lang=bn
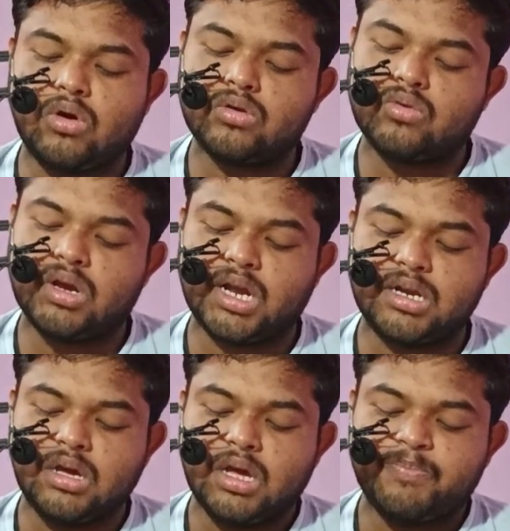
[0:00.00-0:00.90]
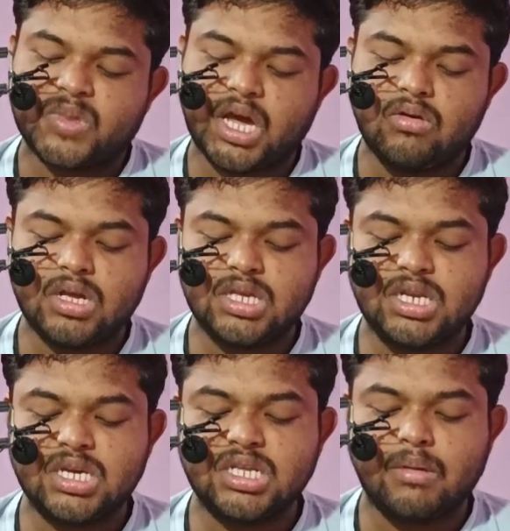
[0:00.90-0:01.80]
গ্রহণ করলেন কেননা
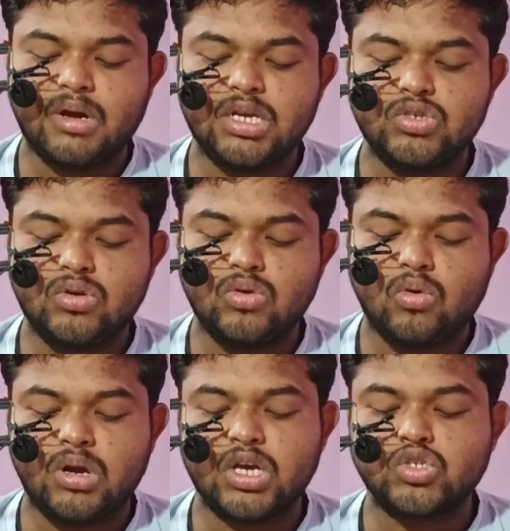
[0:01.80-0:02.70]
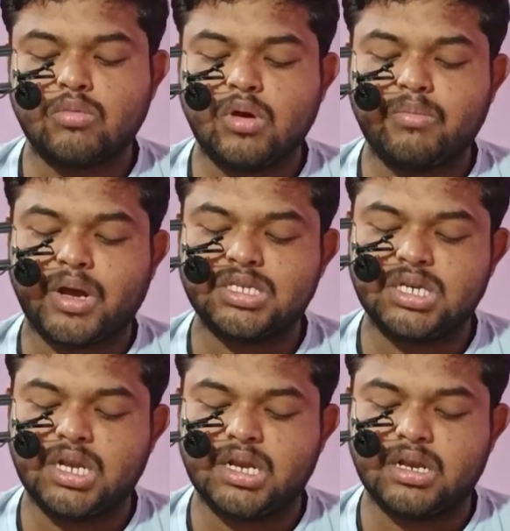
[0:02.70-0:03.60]
তিনি গীতা পাঠের জন্য অনেক সময়
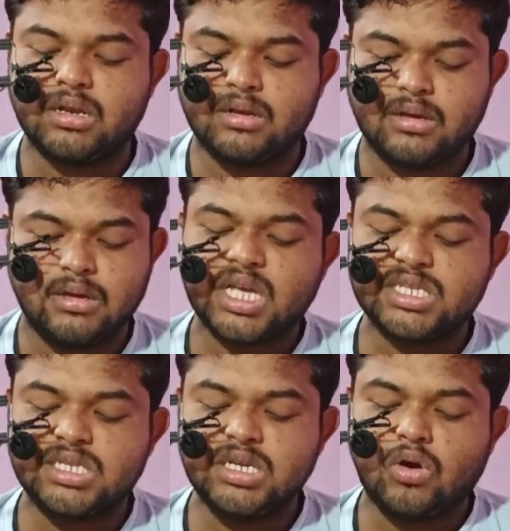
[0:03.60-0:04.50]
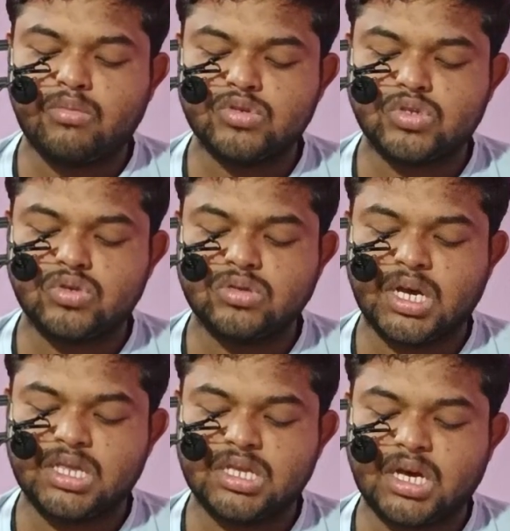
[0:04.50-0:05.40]
পাচ্ছিলেন তার স্ত্রী অবশ্য
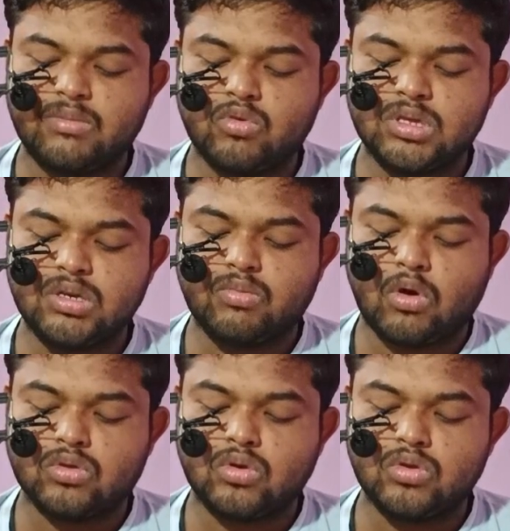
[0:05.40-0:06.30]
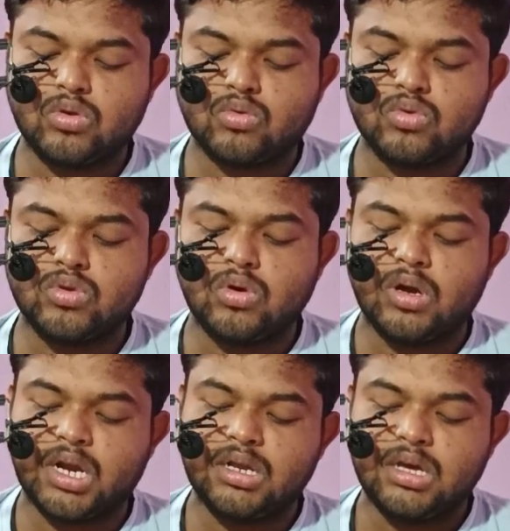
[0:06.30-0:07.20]
এতে তার প্রতি অত্যন্ত ক্রুদ্ধ
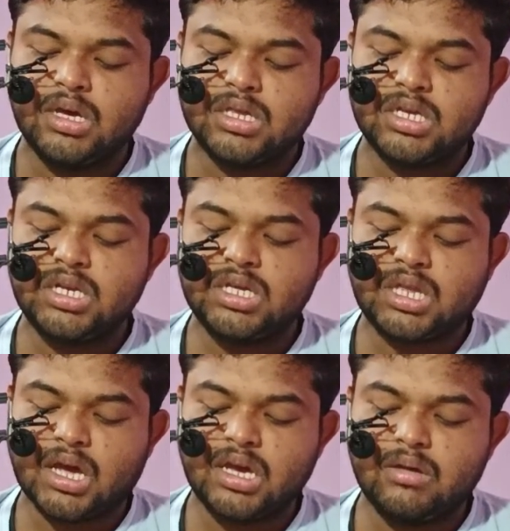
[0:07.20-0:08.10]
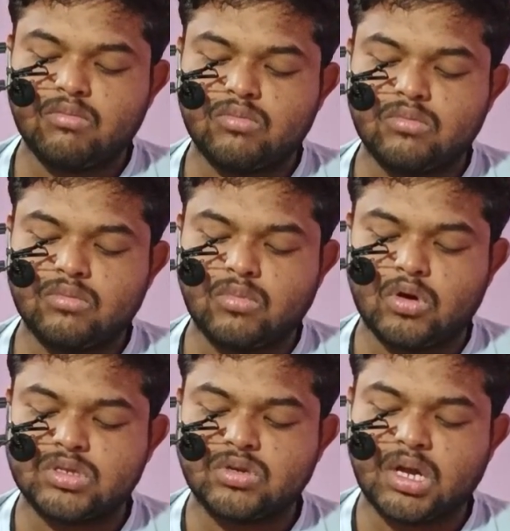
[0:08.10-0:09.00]
হলেন তিনি তাকে
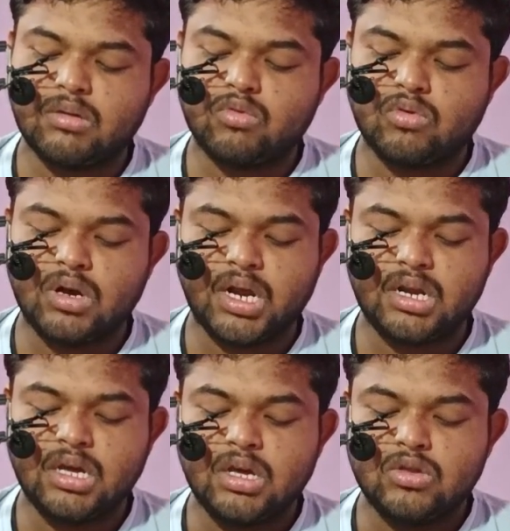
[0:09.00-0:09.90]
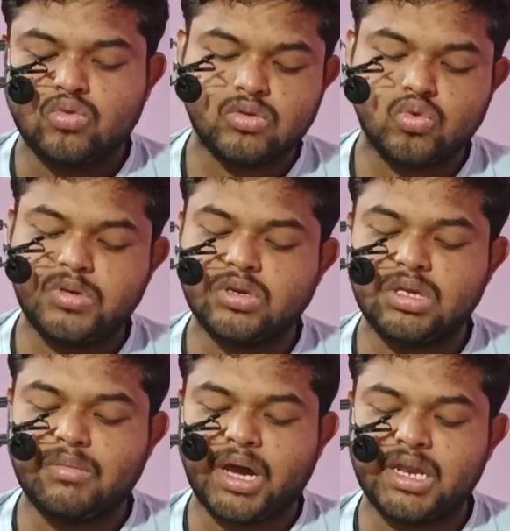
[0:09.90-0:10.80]
ভৎসনা করলেন তুমি
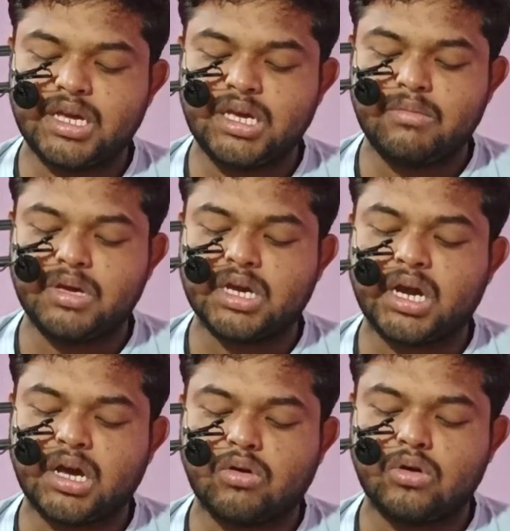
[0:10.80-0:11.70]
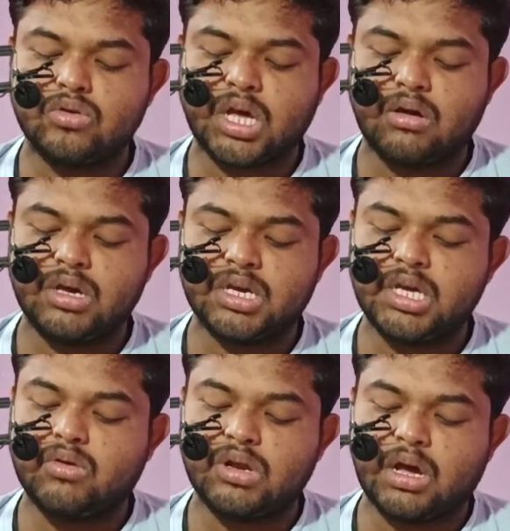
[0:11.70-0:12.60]
যদি বাইরে গিয়ে ভিক্ষা না করো তাহলে
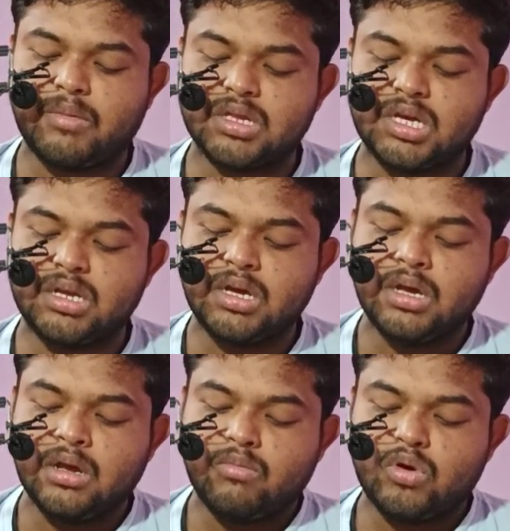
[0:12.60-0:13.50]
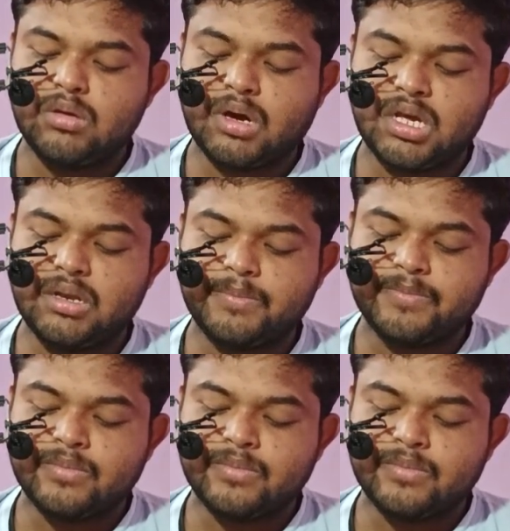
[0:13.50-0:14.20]
কি করে আমাদের পরিবারের